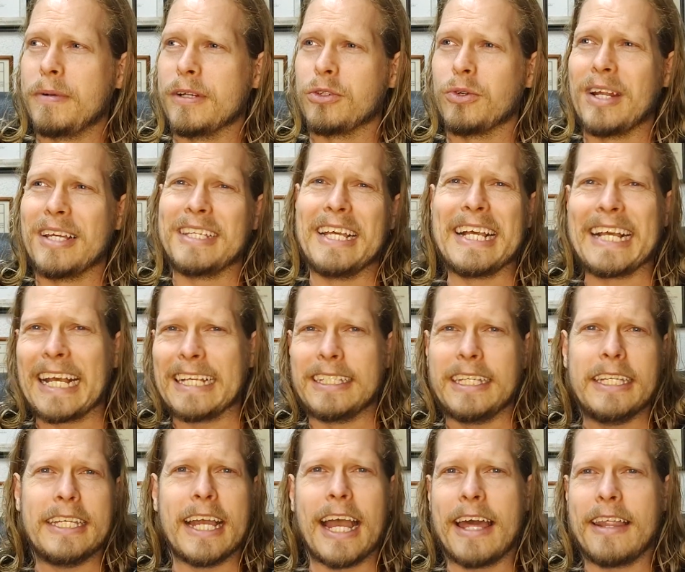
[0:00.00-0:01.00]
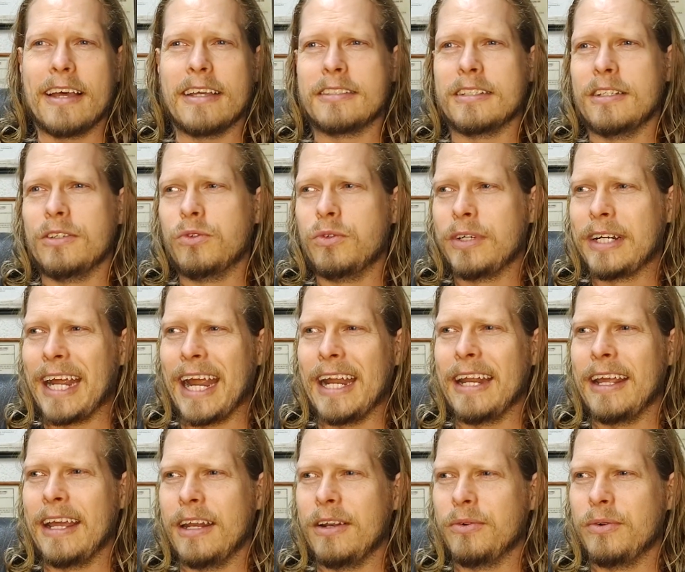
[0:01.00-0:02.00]
personas encasilladas en
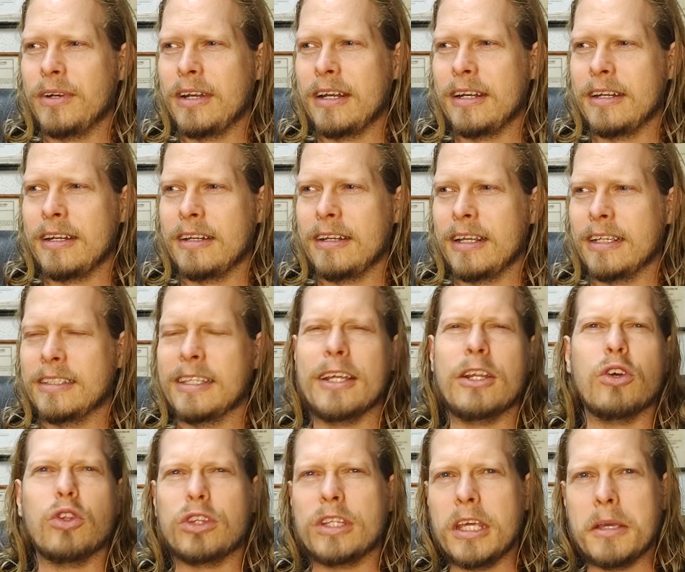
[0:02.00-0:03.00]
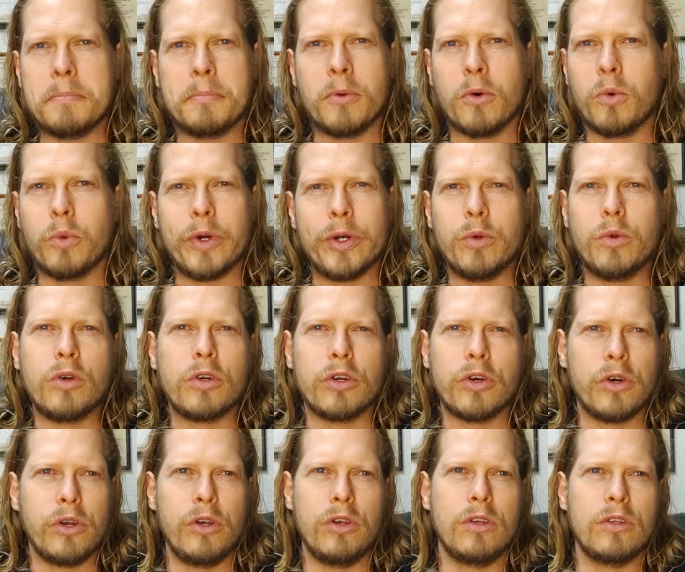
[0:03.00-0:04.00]
un estereotipo o en un
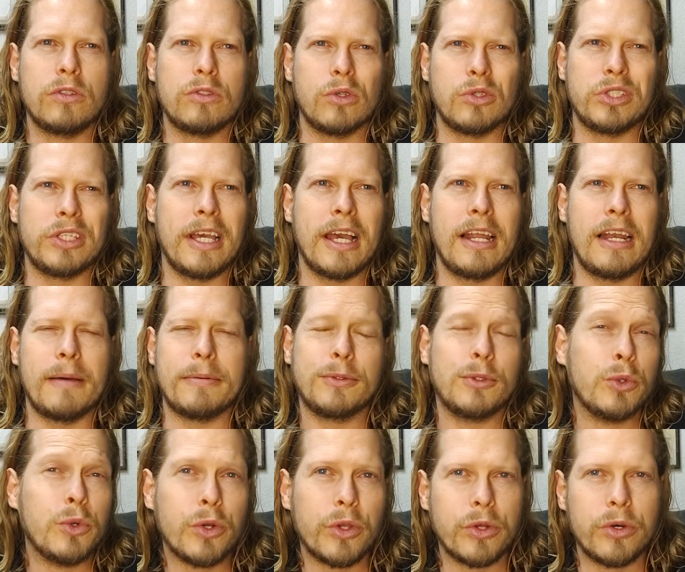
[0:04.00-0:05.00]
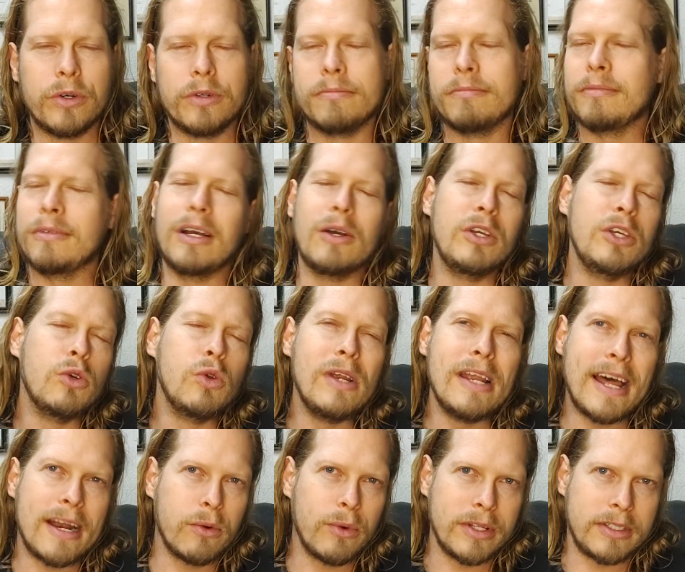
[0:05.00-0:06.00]
rol social absurdo y
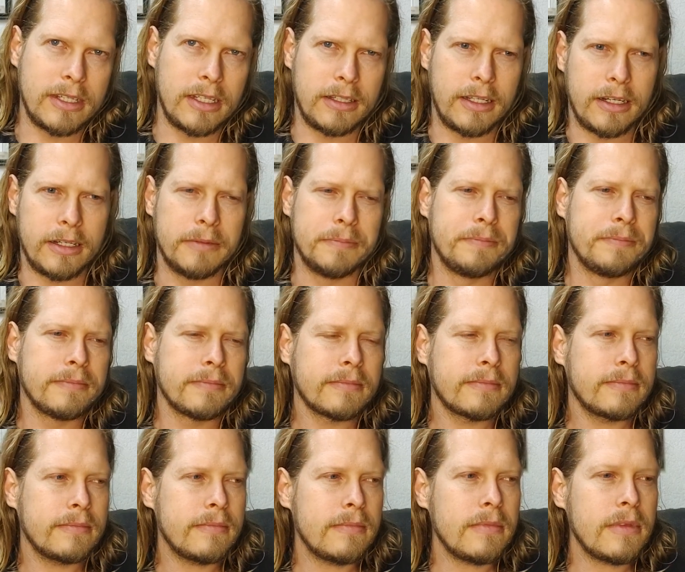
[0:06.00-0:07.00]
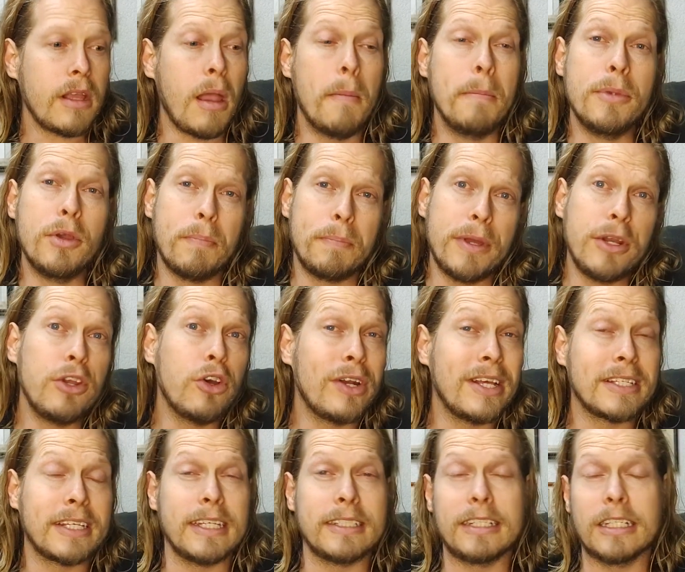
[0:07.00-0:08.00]
un largo etcétera mi
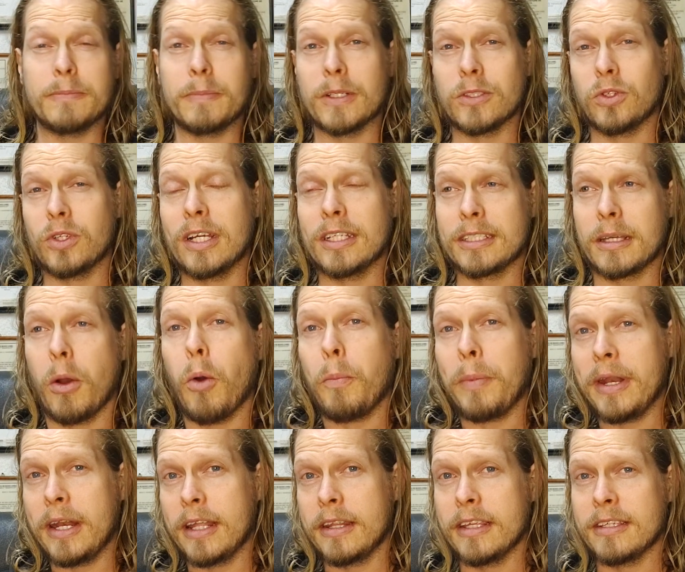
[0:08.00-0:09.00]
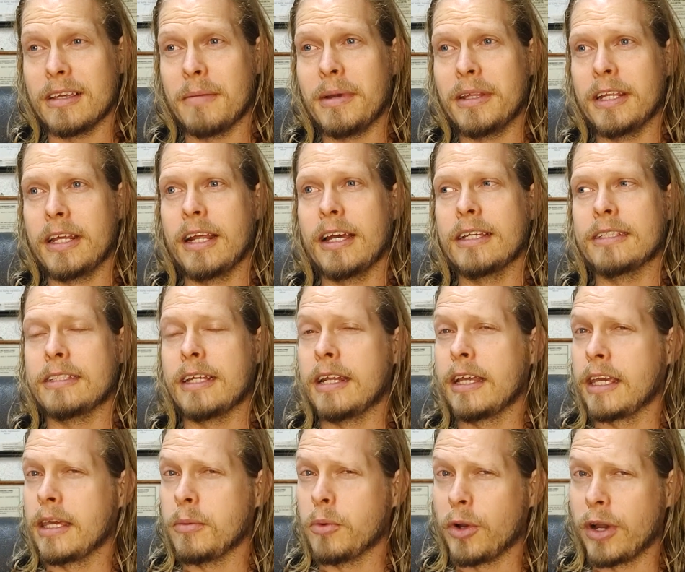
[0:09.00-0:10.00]
opinión es que estas personas que opinan de esa manera
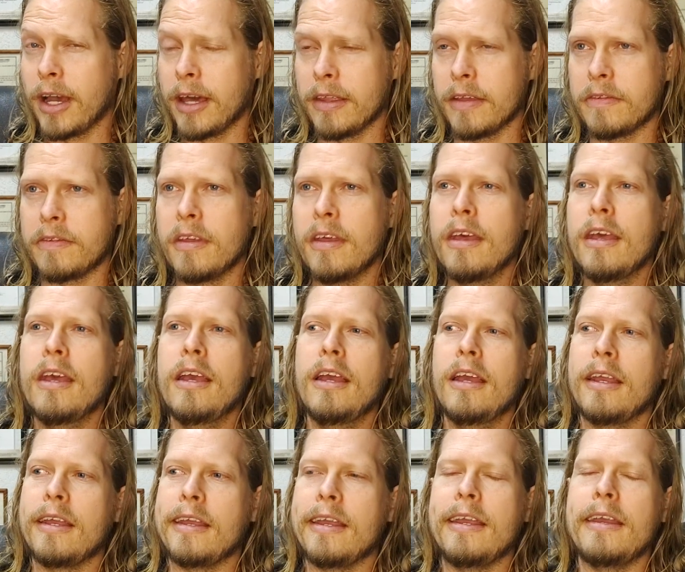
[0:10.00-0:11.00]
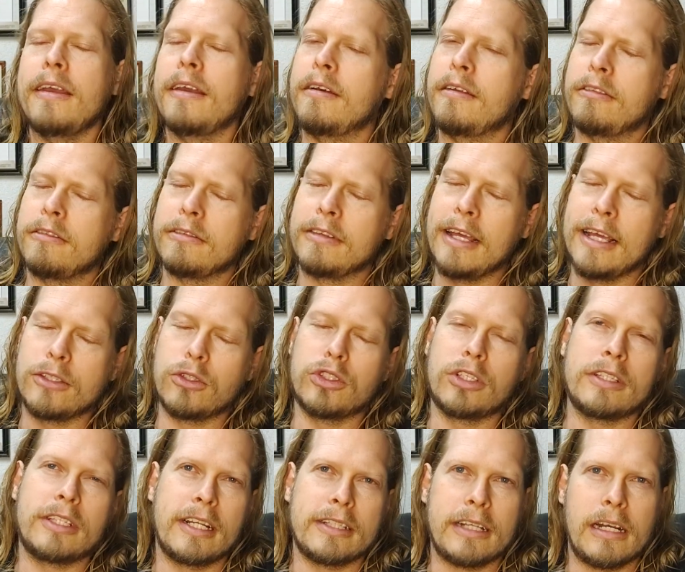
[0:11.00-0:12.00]
están equivocadas. Y de eso
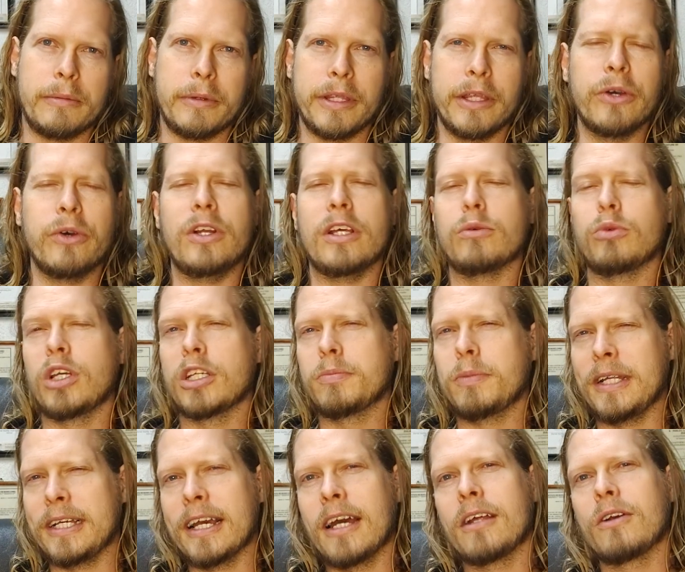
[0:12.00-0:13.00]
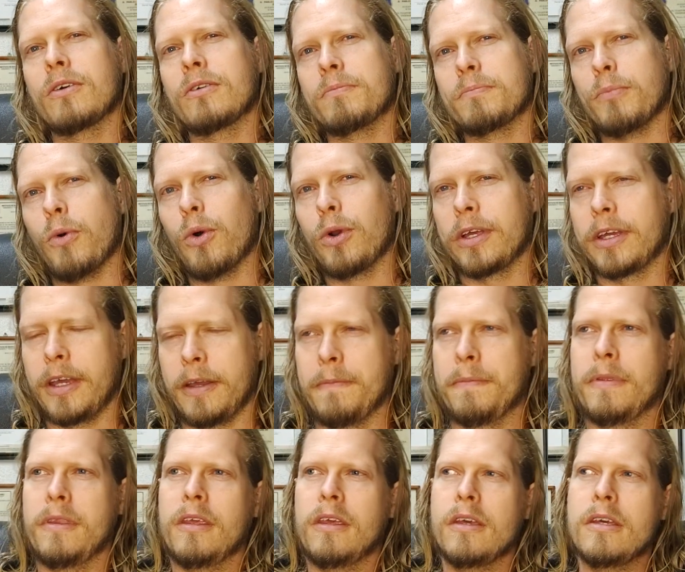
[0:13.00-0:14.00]
se trata el video. Les voy a explicar por
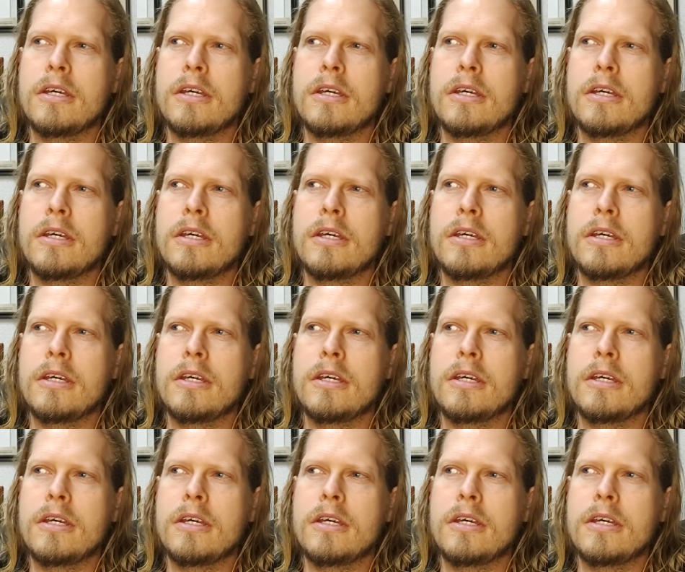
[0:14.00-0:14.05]
qué.